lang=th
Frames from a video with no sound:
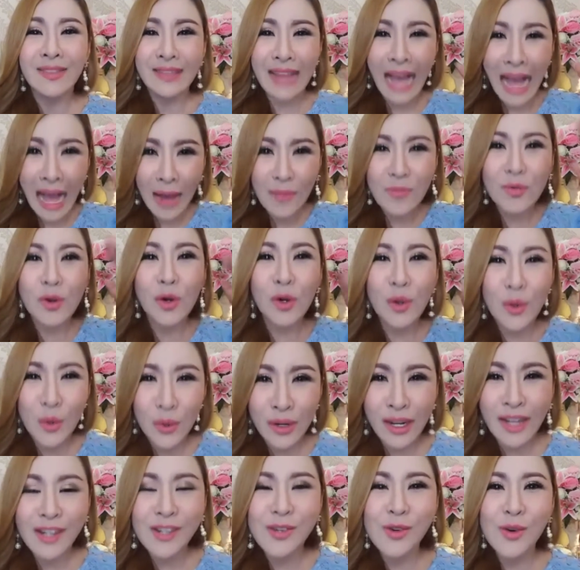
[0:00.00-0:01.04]
ตามครู
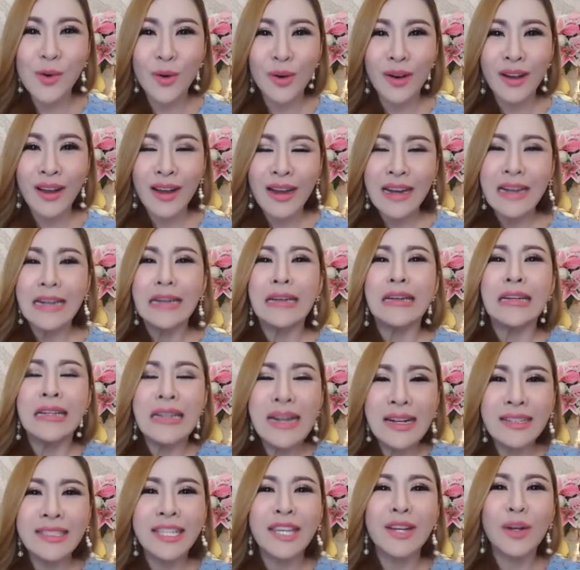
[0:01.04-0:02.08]
นะลูก
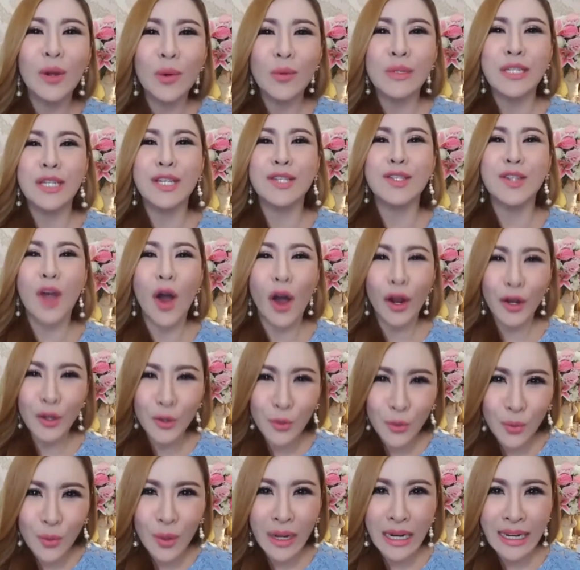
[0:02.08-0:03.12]
เรื่องที่ครูจะสอนห
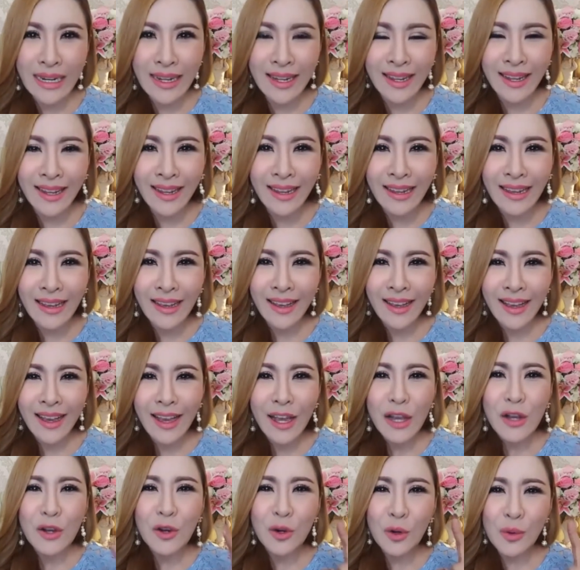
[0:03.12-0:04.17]
นูวันนี้
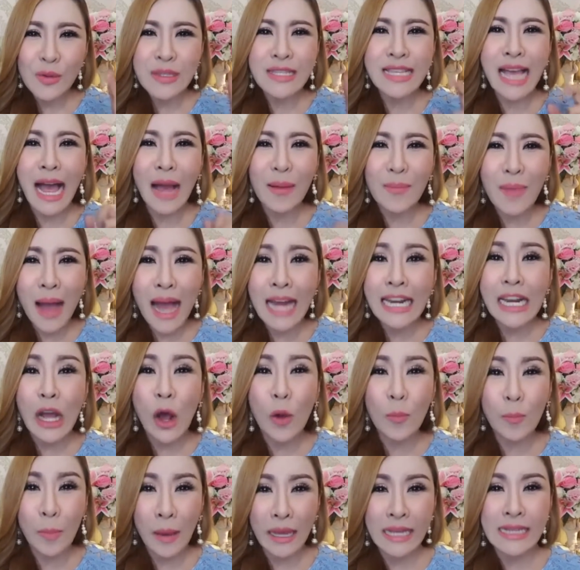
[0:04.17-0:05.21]
ครูสามารถเอาไป